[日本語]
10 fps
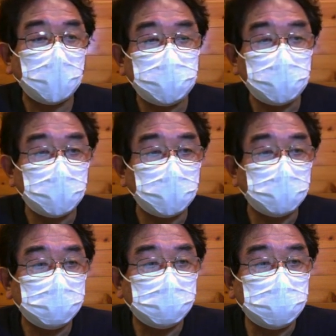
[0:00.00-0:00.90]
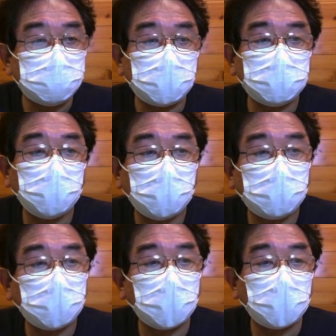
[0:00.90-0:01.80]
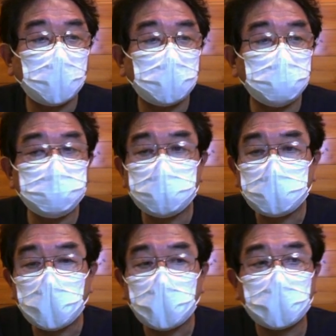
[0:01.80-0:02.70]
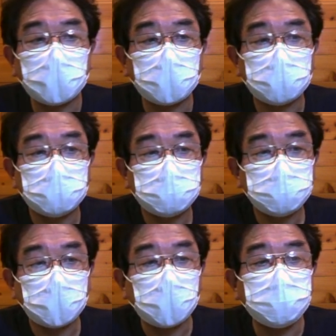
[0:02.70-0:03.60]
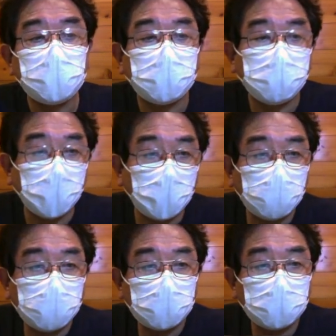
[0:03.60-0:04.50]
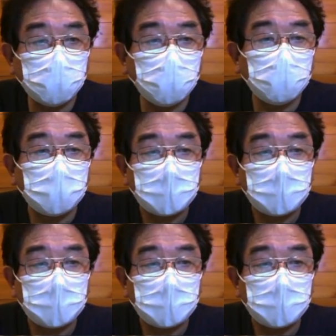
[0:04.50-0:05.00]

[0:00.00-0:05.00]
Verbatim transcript: らしいうっすらと、色づいた、シャッカミヤマメを、